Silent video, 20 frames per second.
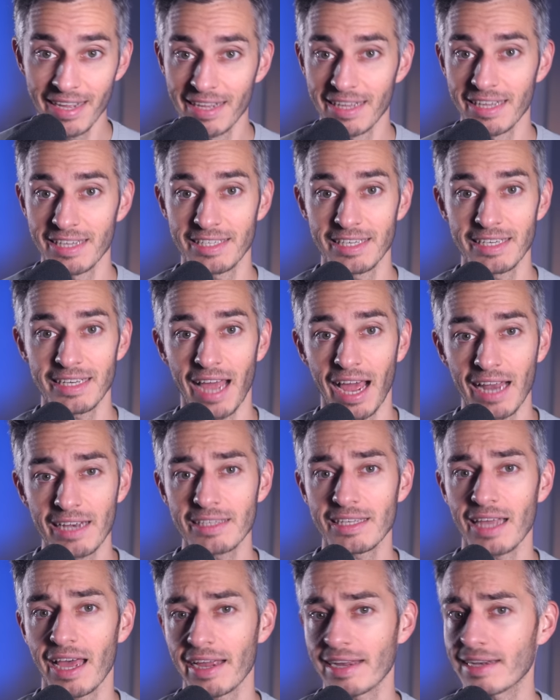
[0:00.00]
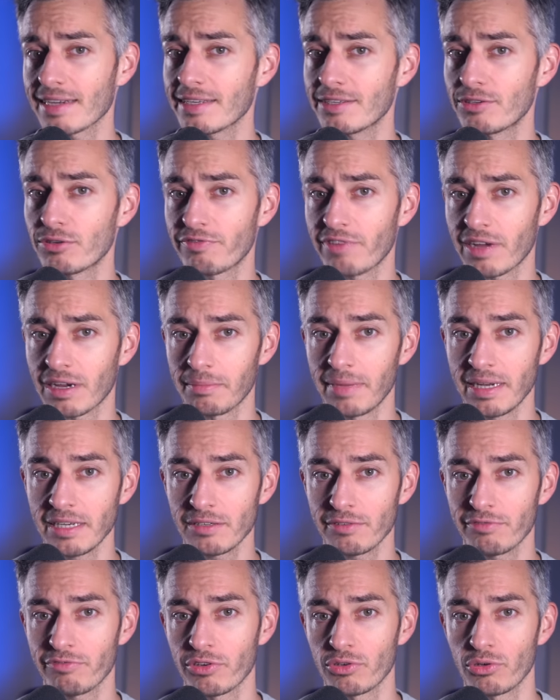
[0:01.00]
Es sind alles eigentlich nur
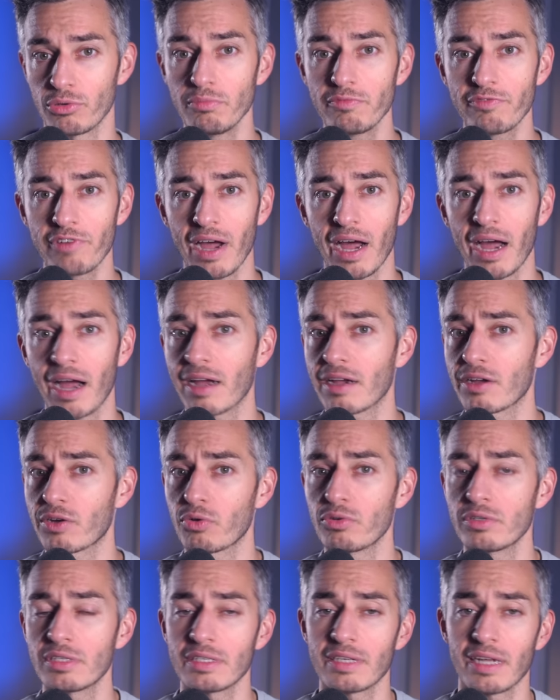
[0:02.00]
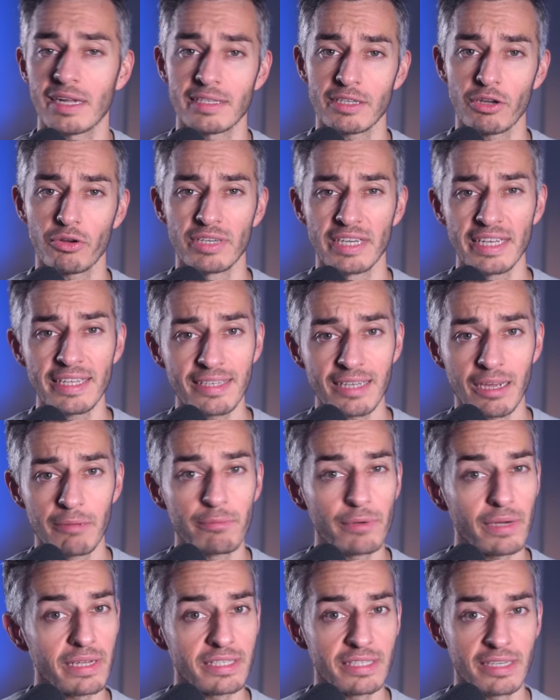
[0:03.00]
Fragmente von Umfragen, größtenteils auch nicht
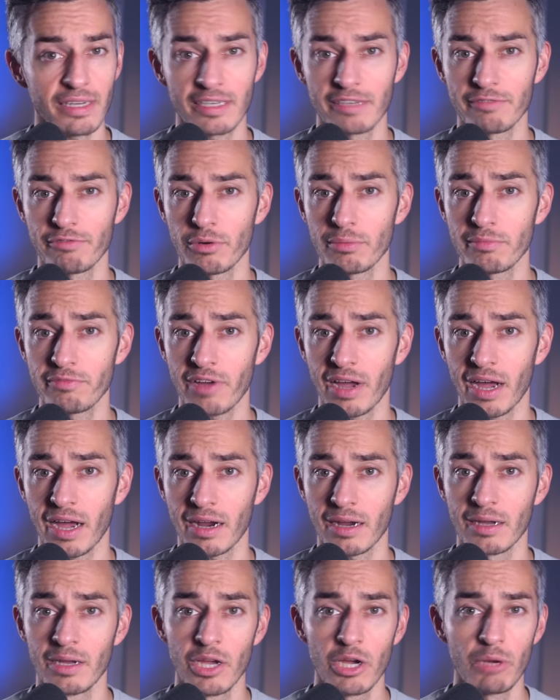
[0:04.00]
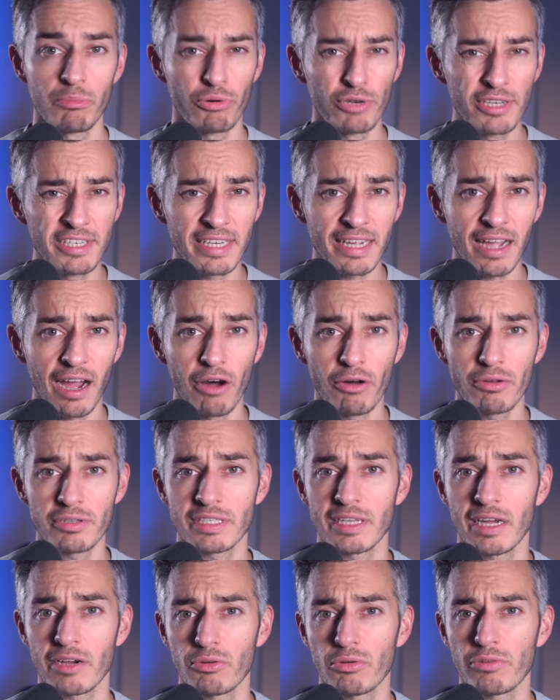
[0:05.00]
repräsentative Umfragen,
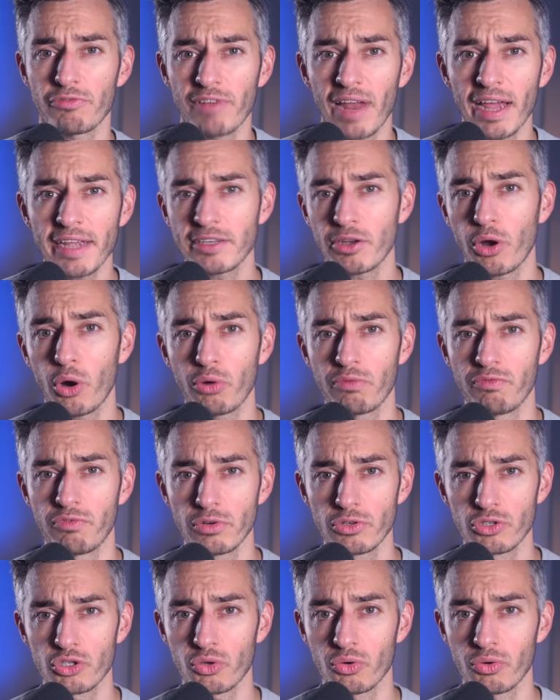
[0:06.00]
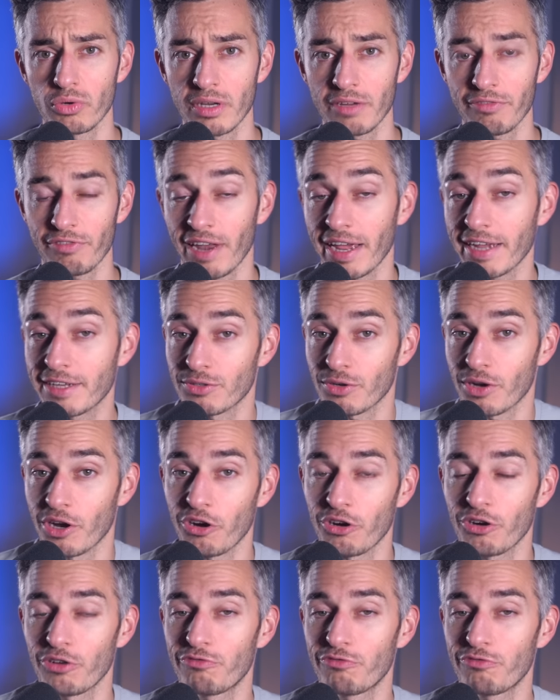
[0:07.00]
Politikeraussagen und vielleicht auch Wunsch oder vielleicht sogar auch